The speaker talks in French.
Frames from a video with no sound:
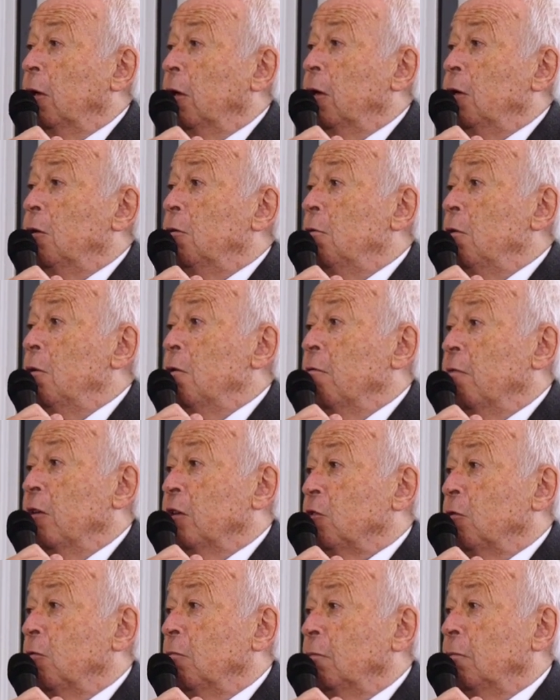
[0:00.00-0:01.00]
et de
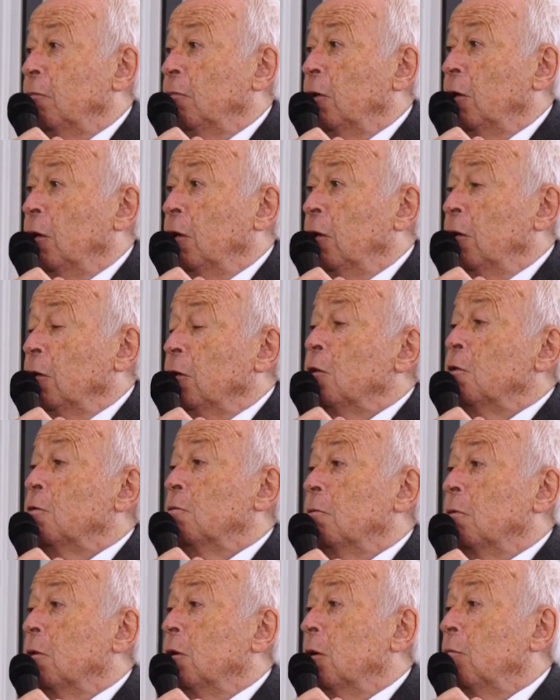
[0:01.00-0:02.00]
l'innovation, qui
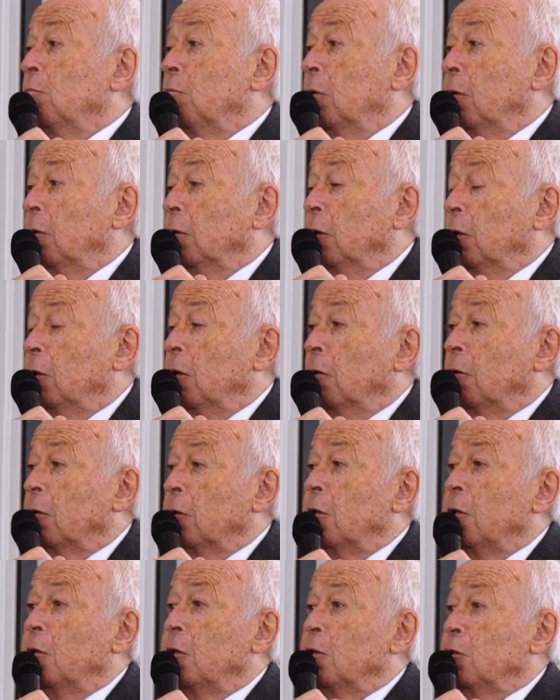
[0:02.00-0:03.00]
sont également des
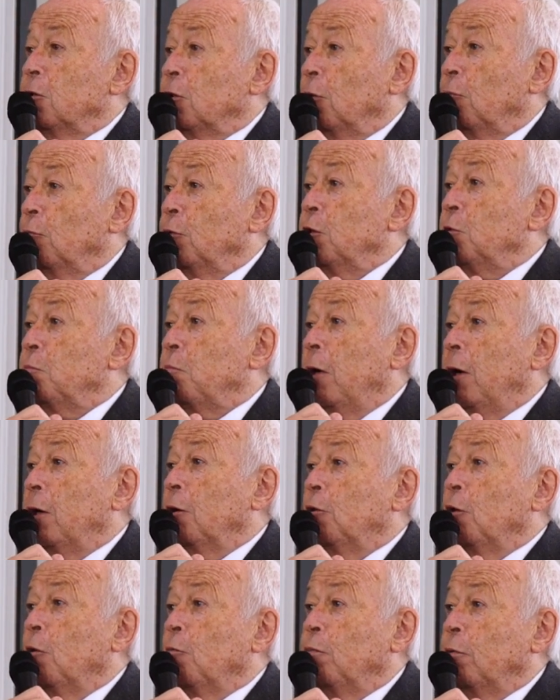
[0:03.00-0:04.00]
denrées qui semblent
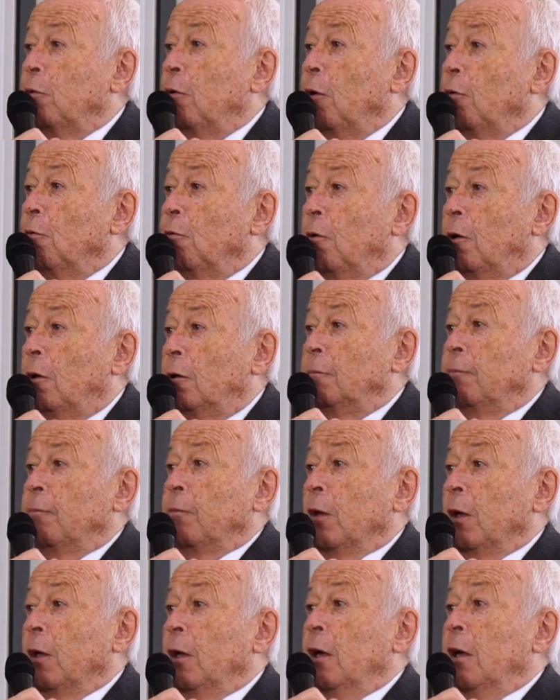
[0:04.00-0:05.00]
disparaître un peu dans nos rangs.
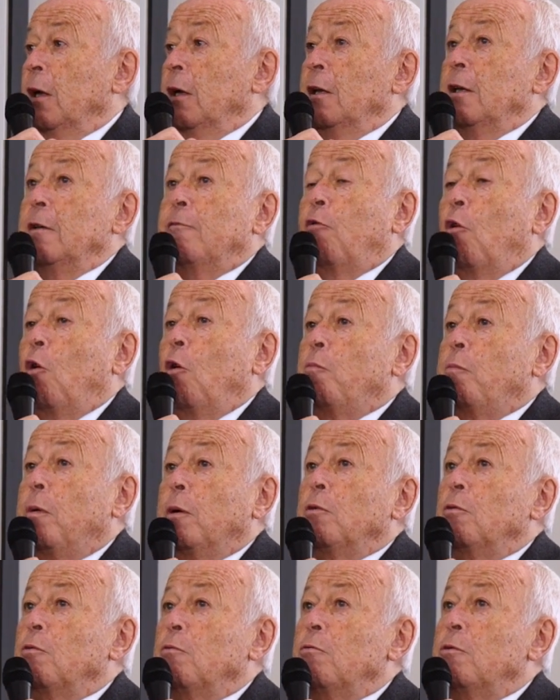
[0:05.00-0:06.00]
Il faut
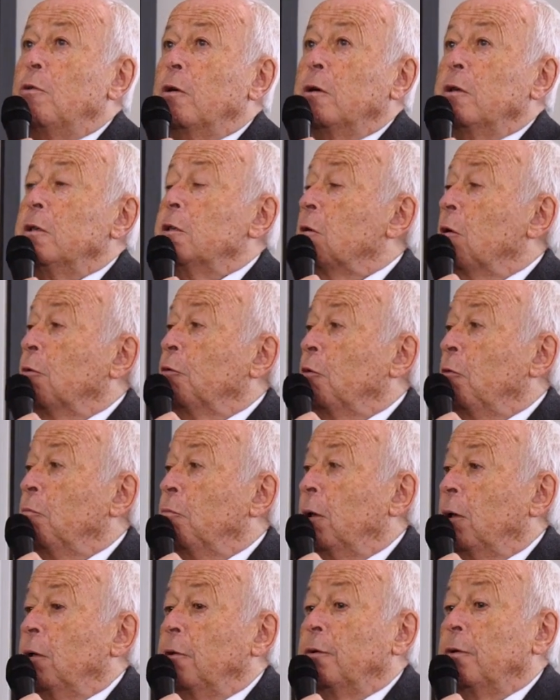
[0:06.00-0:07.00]
reprendre le goût du risque,
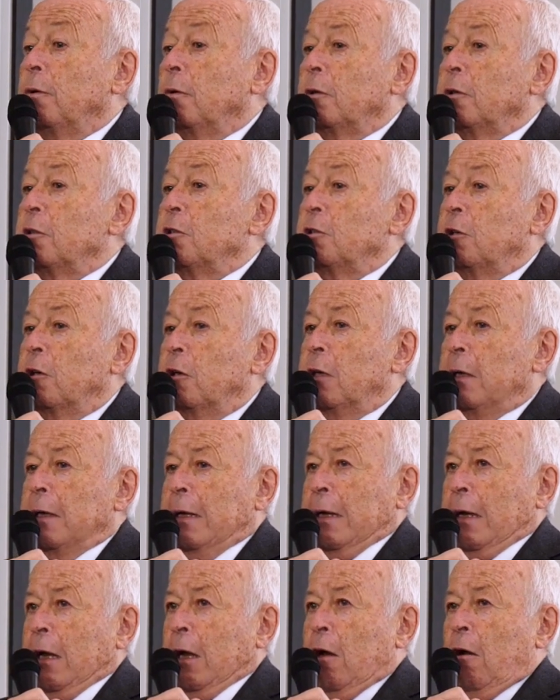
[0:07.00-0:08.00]
l'entreprendre,
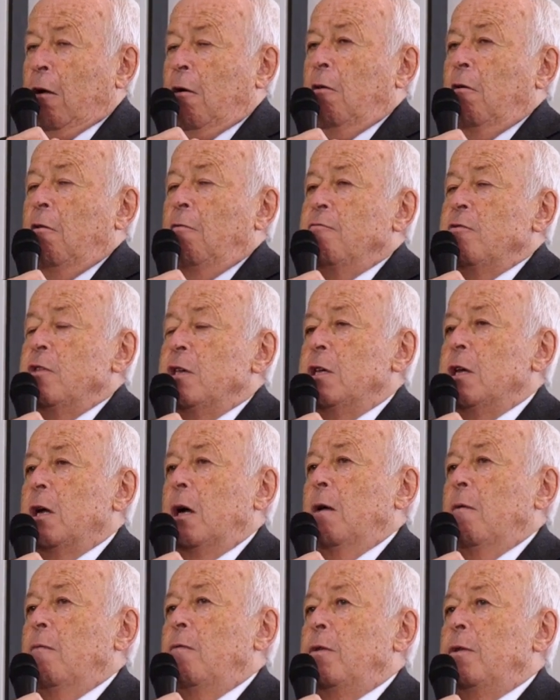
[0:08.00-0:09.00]
risquer
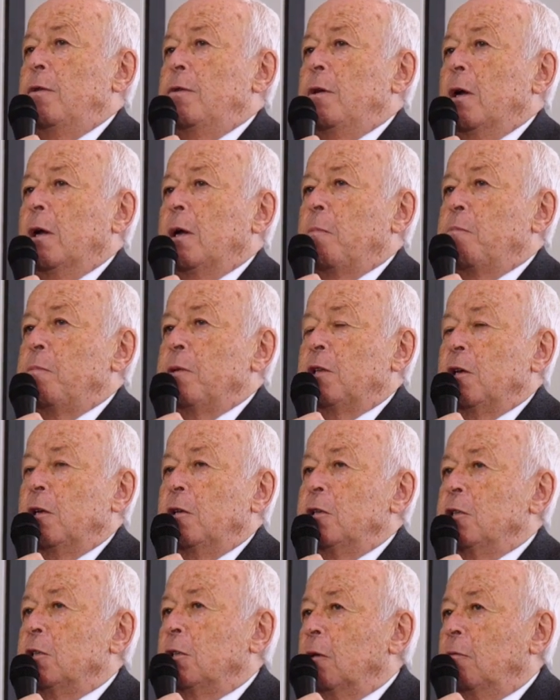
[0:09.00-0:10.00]
revenir d'un
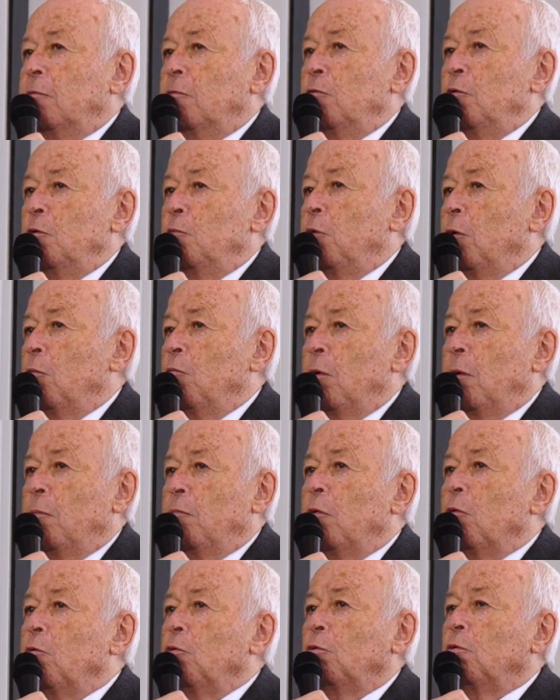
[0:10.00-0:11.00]
capitalisme qui est devenu pour moi
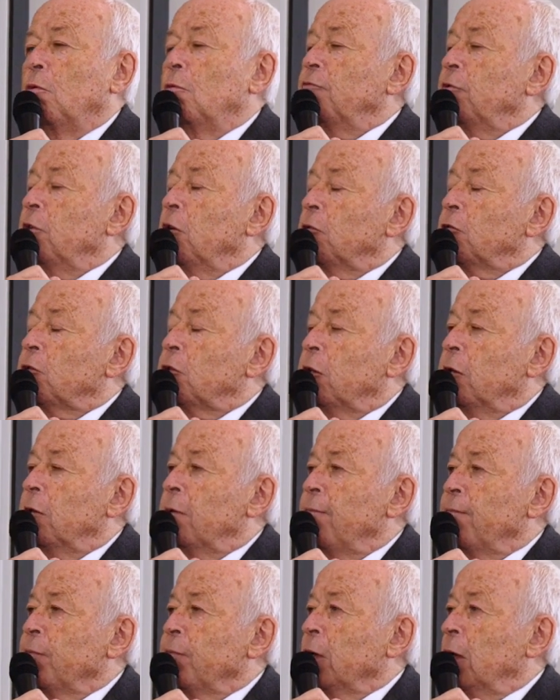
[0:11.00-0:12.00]
beaucoup trop
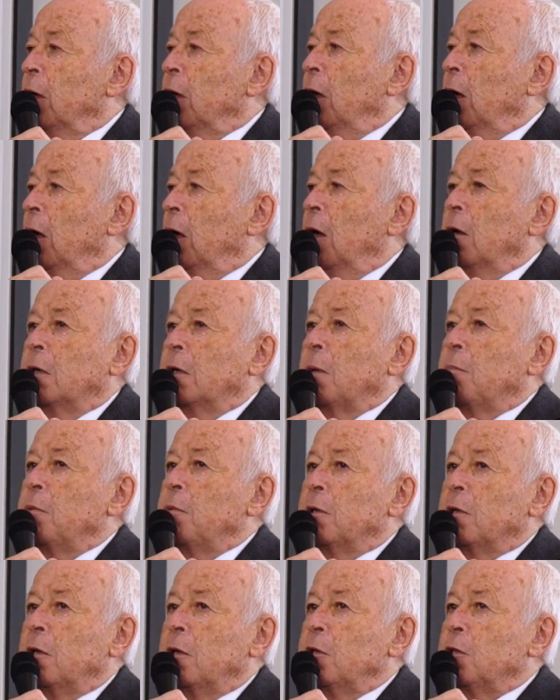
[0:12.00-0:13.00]
financier à un
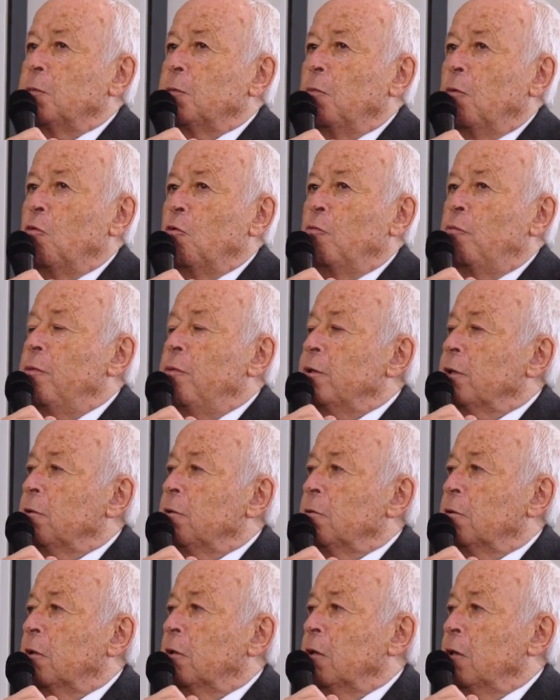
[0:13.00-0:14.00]
capitalisme beaucoup plus
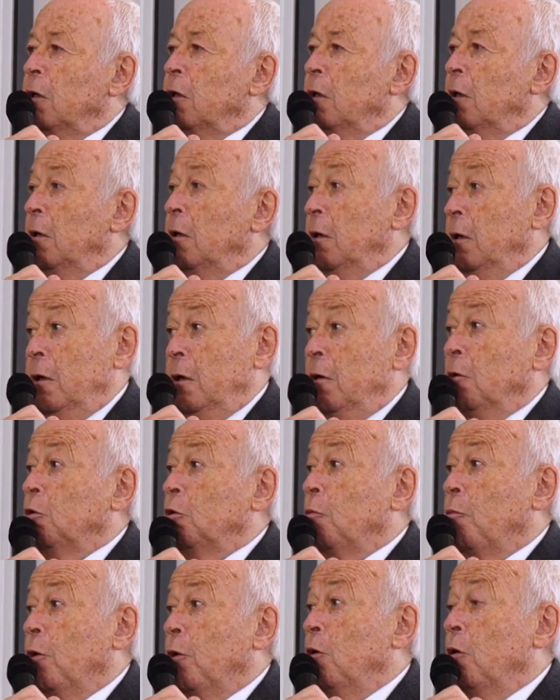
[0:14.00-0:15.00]
industriel et
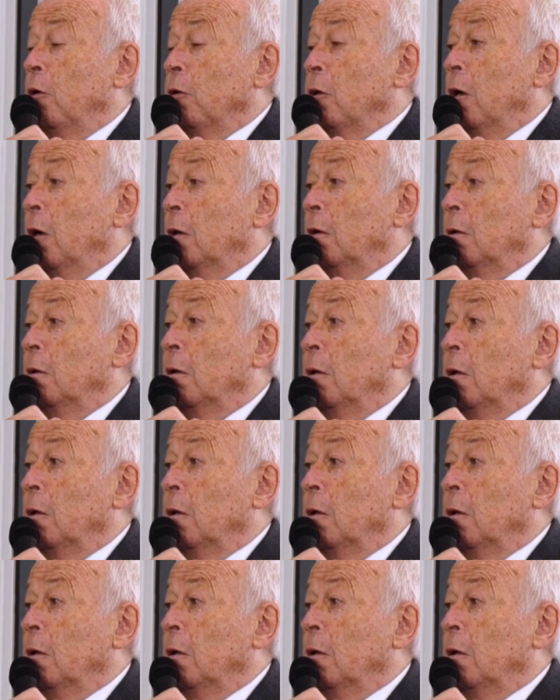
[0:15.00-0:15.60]
entrepreneurial.